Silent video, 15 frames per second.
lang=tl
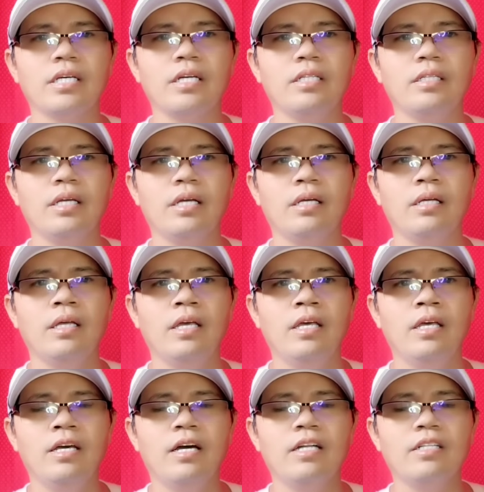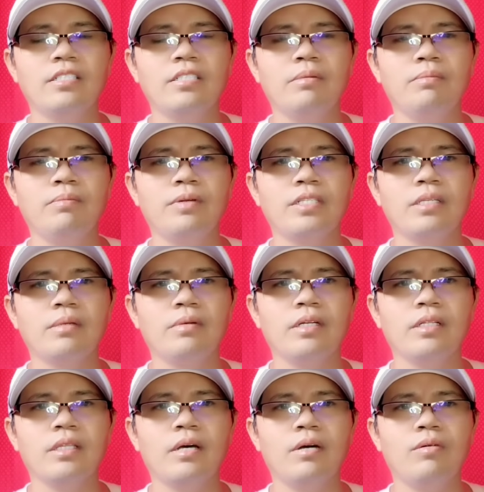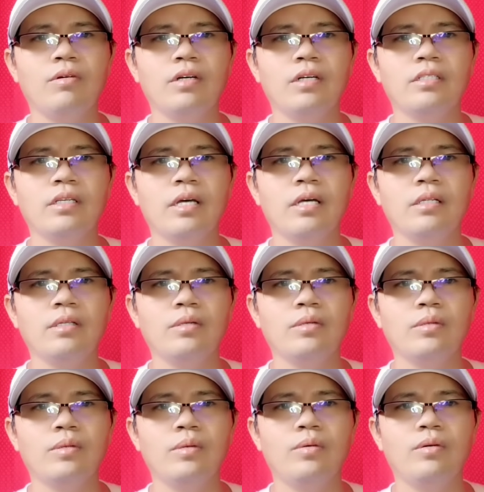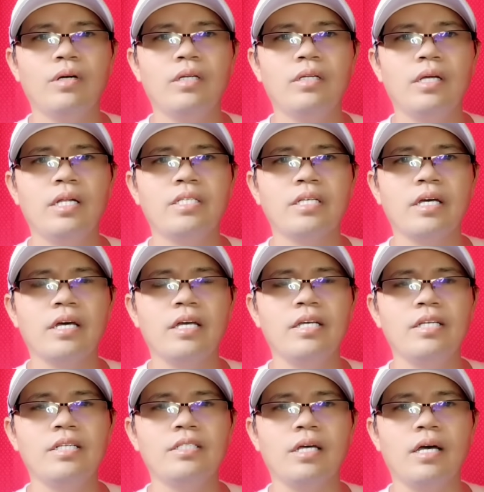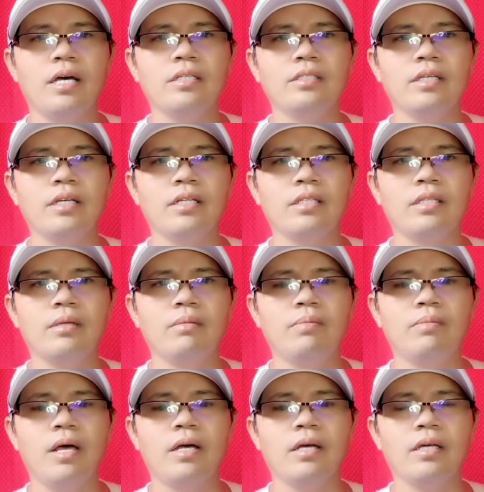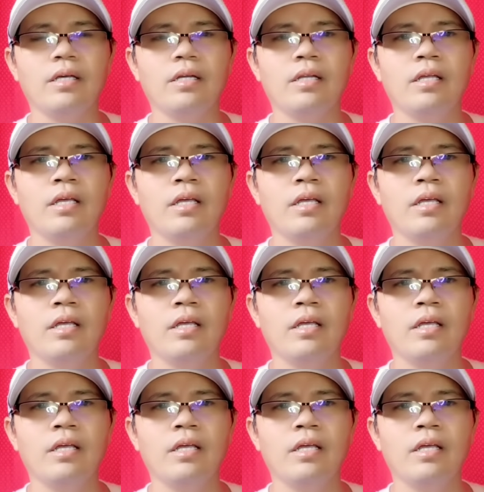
yan sa kanya at syempre sa mga taong kanyang tinutulungan dahil siya ay isang charity vlogger.